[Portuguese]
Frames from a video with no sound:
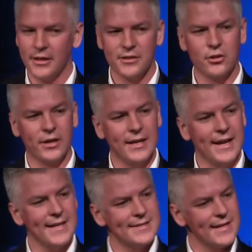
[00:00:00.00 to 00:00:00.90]
Só que
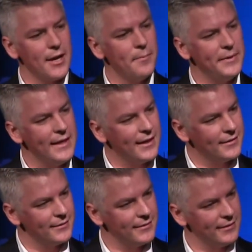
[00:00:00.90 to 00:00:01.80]
nesse
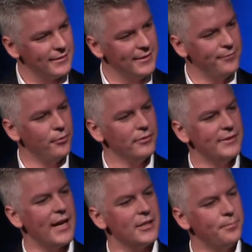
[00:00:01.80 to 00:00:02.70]
ambiente de
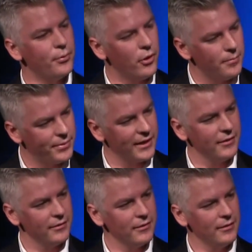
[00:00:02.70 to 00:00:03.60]
vontade própria,